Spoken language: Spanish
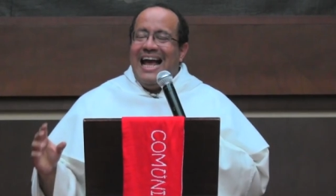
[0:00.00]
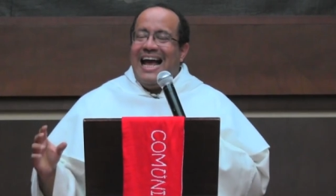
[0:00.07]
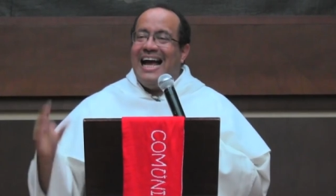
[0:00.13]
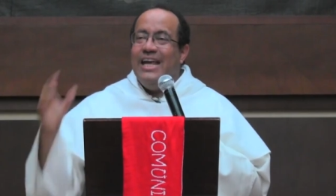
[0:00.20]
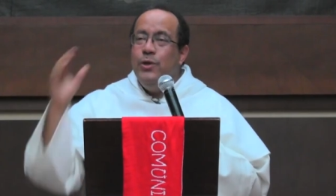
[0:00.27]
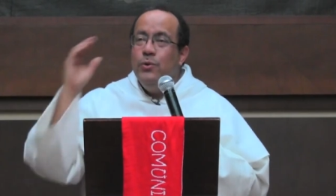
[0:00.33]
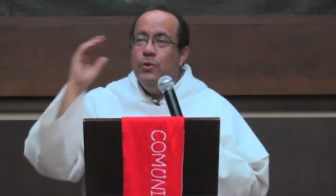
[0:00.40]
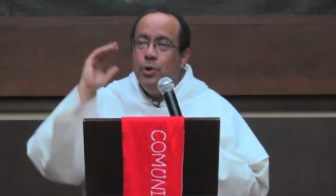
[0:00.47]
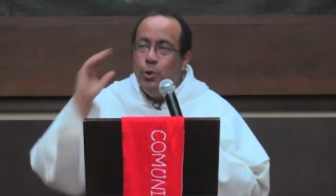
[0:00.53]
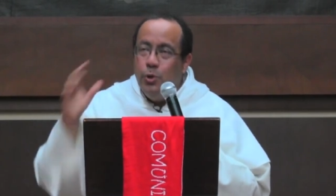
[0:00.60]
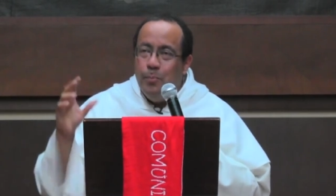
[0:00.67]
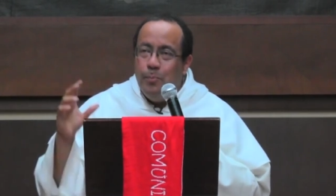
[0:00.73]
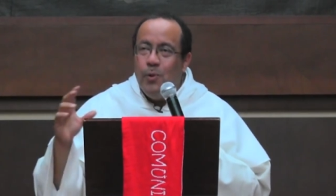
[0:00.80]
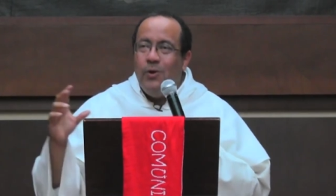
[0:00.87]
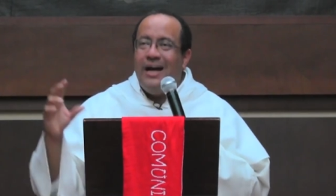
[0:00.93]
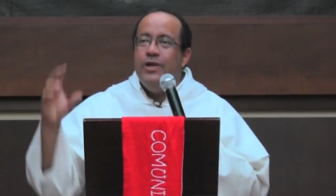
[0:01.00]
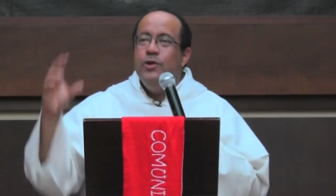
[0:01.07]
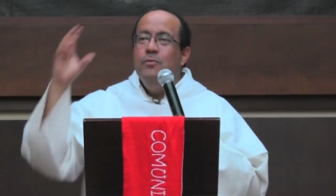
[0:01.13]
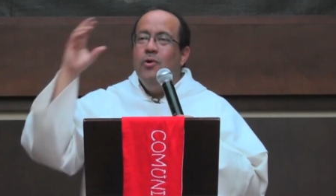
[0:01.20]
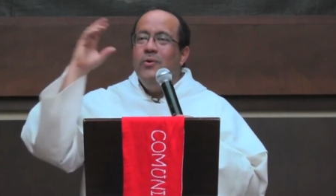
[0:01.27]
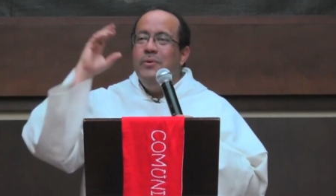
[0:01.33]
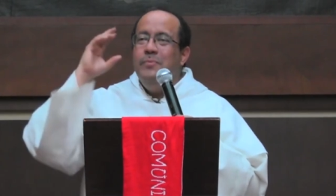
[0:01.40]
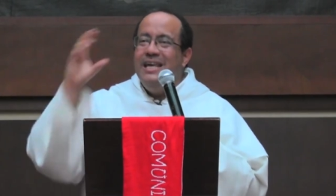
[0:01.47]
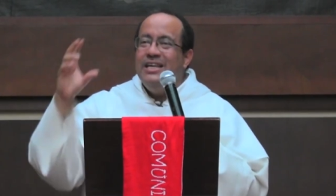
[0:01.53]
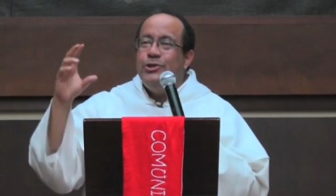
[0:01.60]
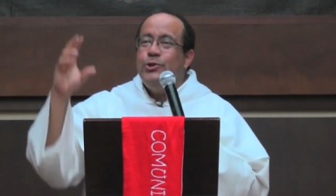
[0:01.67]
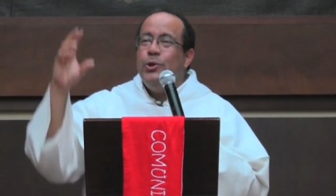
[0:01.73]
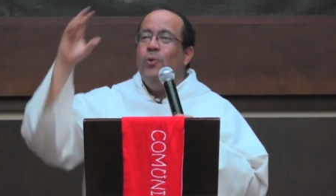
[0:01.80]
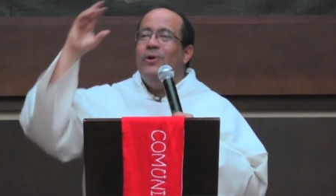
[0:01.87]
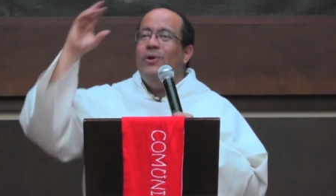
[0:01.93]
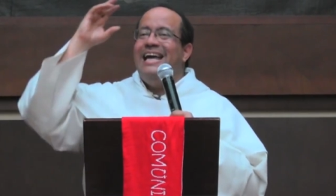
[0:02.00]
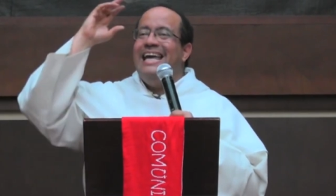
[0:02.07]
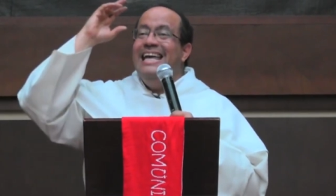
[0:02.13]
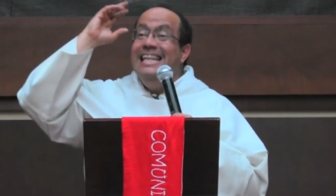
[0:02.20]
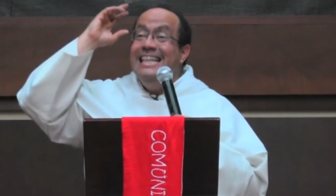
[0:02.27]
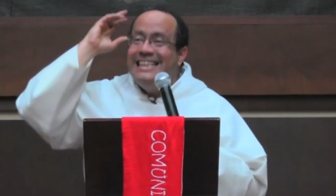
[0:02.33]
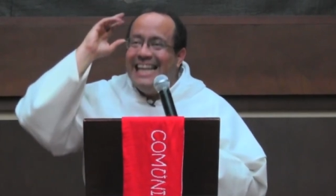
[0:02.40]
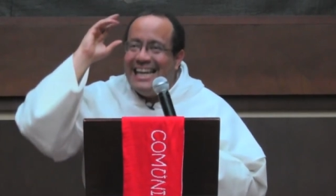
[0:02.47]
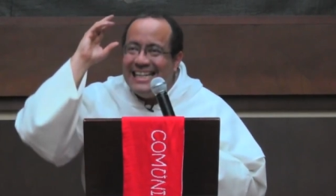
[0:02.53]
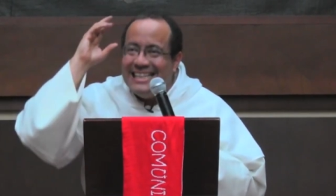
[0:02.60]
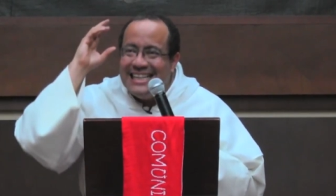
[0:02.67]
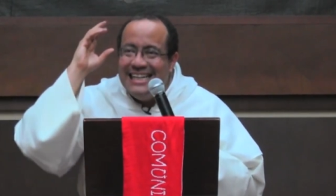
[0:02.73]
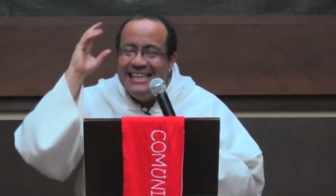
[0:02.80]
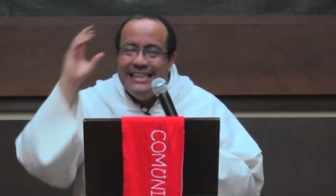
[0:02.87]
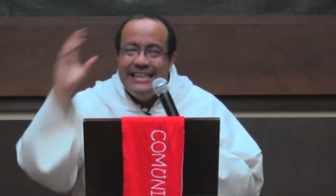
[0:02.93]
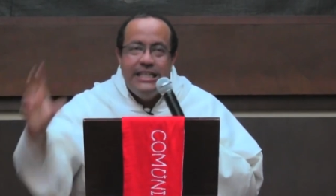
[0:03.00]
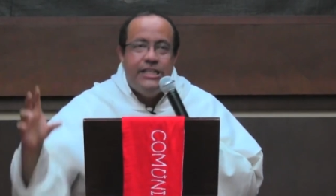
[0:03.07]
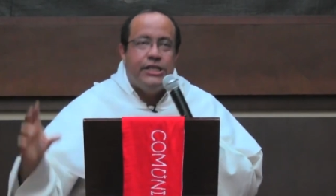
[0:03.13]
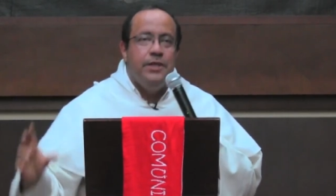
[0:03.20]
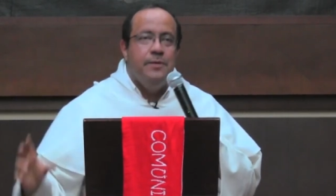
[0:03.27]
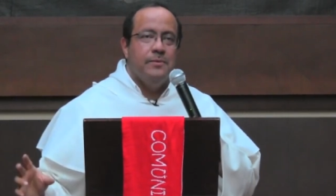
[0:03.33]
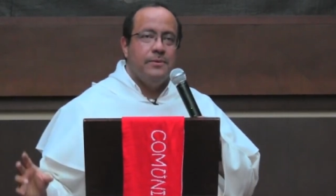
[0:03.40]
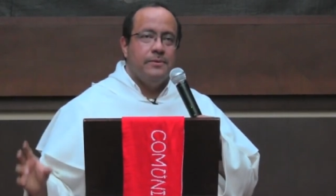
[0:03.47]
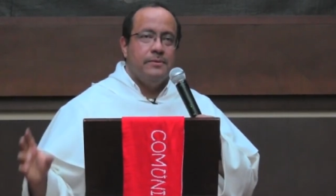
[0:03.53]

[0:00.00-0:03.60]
Hay un grupo, hay un movimiento interesantísimo.